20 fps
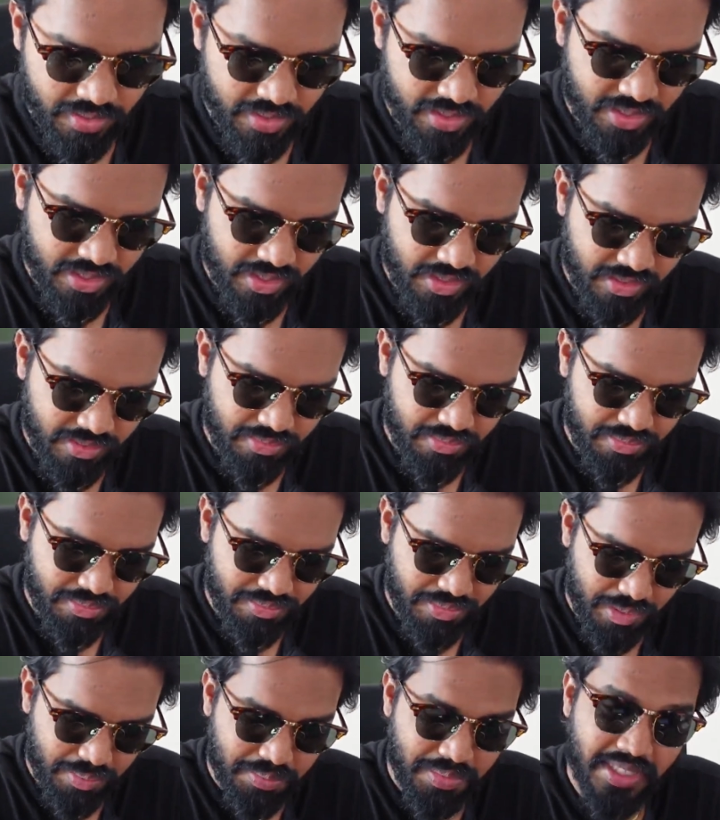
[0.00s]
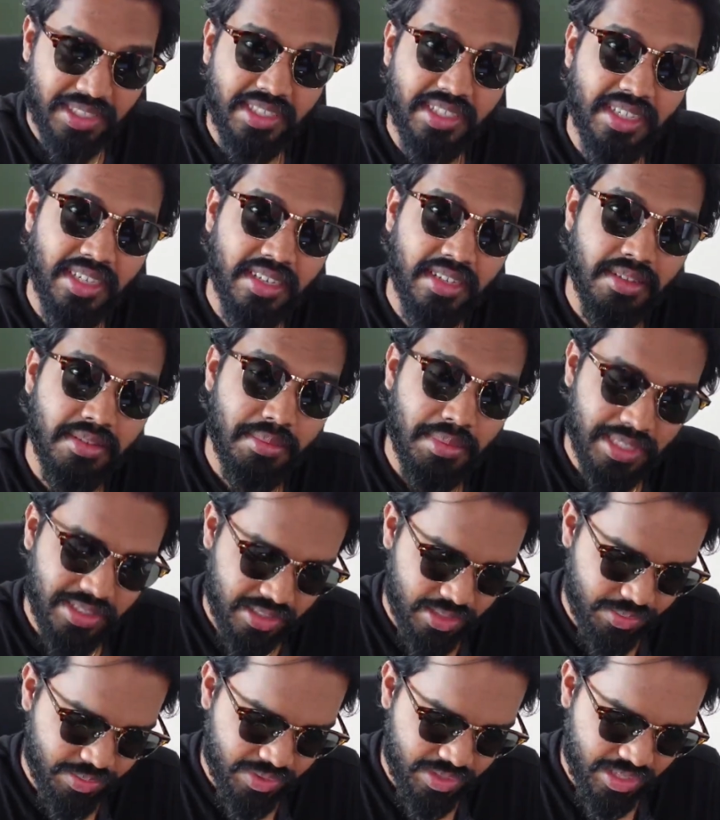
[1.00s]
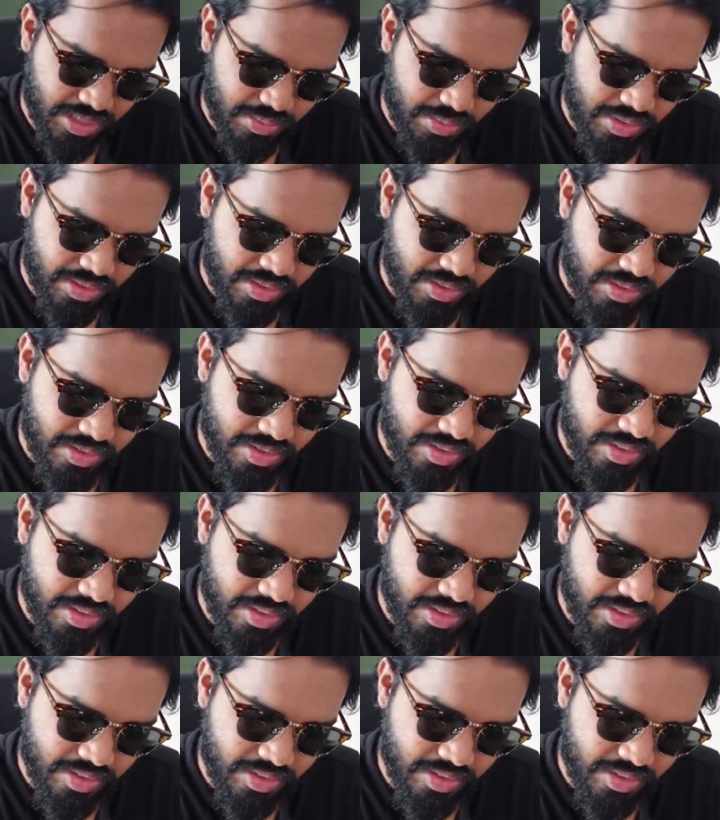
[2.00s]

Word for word: నుంచి పంపించారు మన సబ్స్క్రైబర్